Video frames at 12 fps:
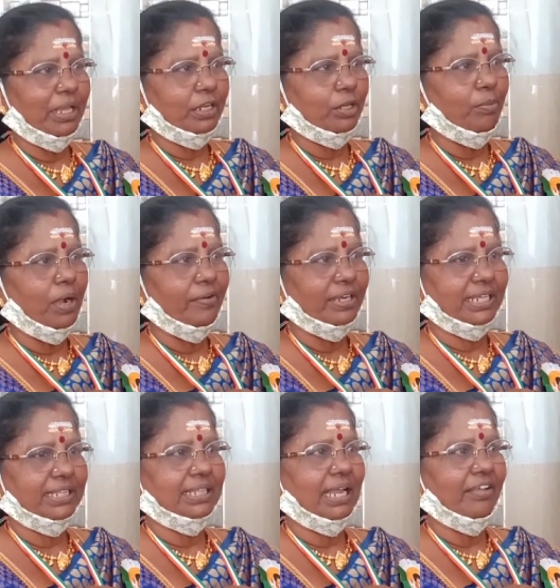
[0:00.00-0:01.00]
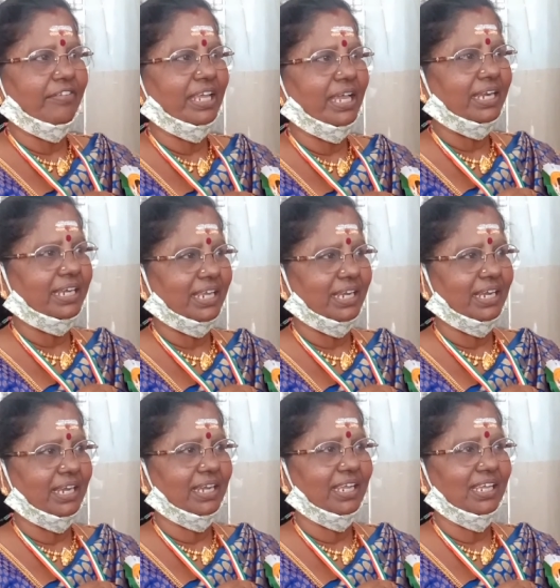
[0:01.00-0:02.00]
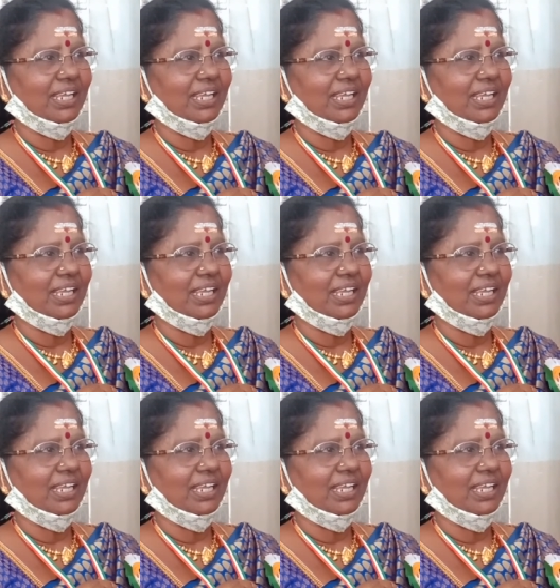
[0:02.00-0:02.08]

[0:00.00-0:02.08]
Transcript: மேற்கு மாவட்ட தலைவியாக இருக்கேன் நான்